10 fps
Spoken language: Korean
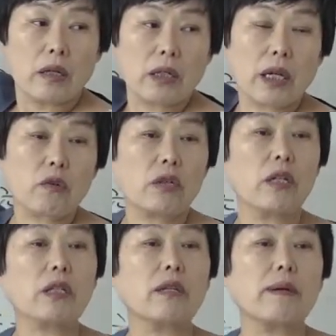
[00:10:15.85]
그래갖고 그
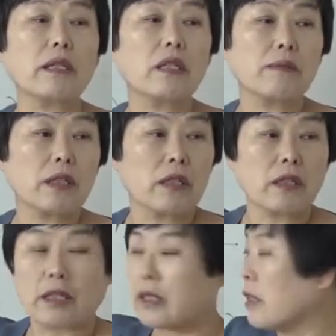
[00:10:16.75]
형사를
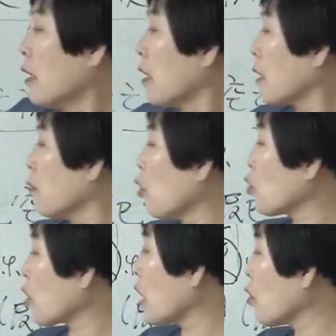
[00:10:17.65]
만들어버리는 거야. 그럼
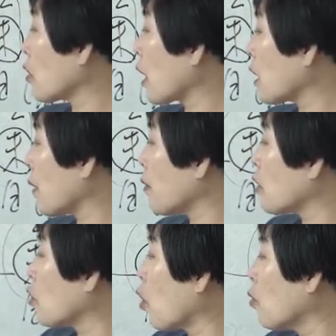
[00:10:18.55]
요석이 입고 되게
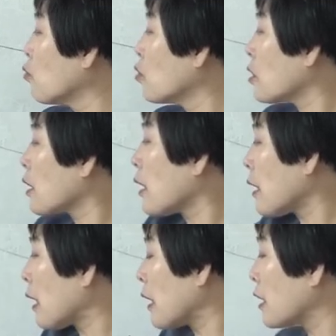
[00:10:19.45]
되면 요
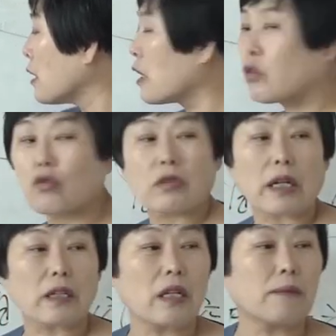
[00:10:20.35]
문서가 인신충을
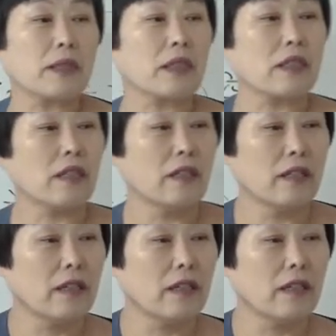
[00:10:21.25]
딱 때려버리지 그죠?